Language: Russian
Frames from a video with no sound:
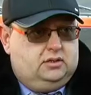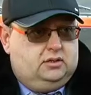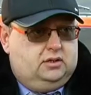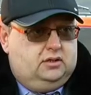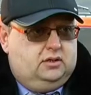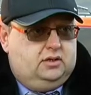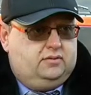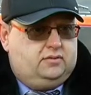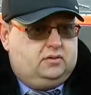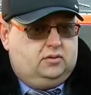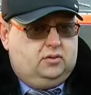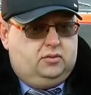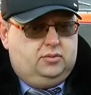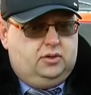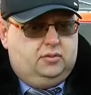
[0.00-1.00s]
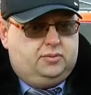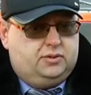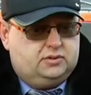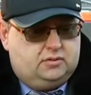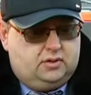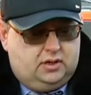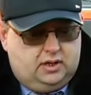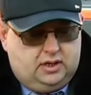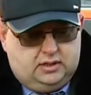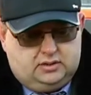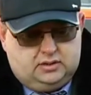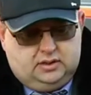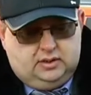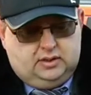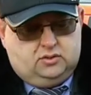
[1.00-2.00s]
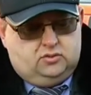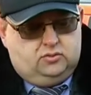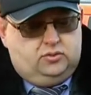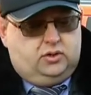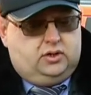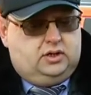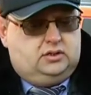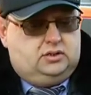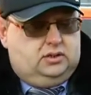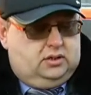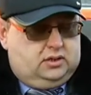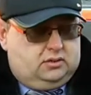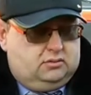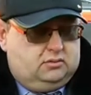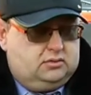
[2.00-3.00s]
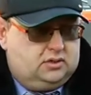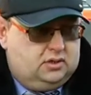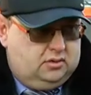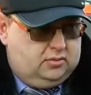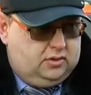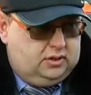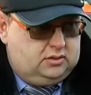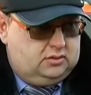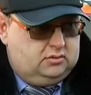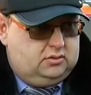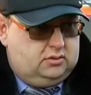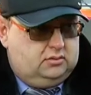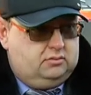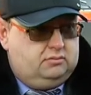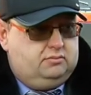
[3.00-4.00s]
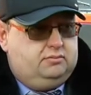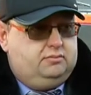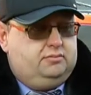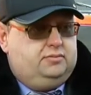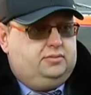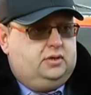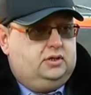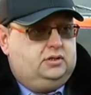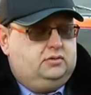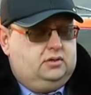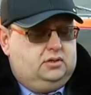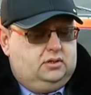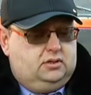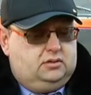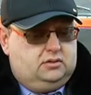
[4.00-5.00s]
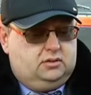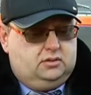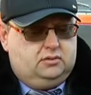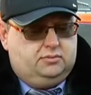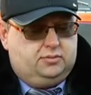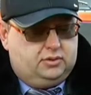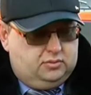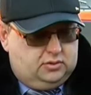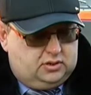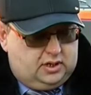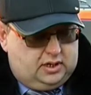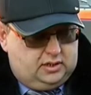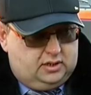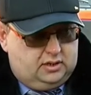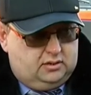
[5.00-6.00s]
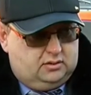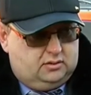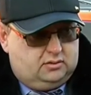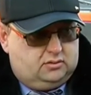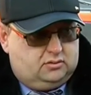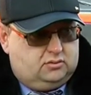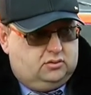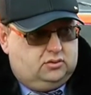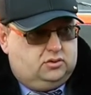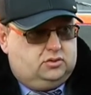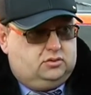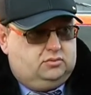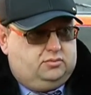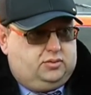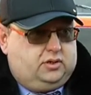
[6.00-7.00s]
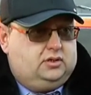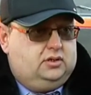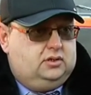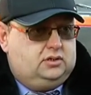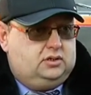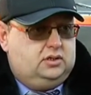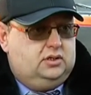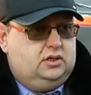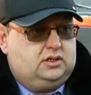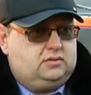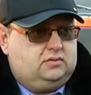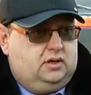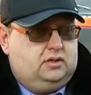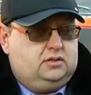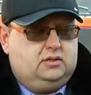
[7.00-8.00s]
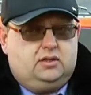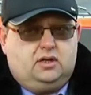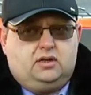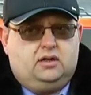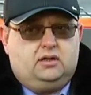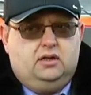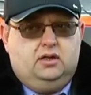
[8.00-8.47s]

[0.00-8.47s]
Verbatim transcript: Данный автомобиль позволяет убирать снег, сгребать его, производить э, подметание, то есть практически до асфальта, так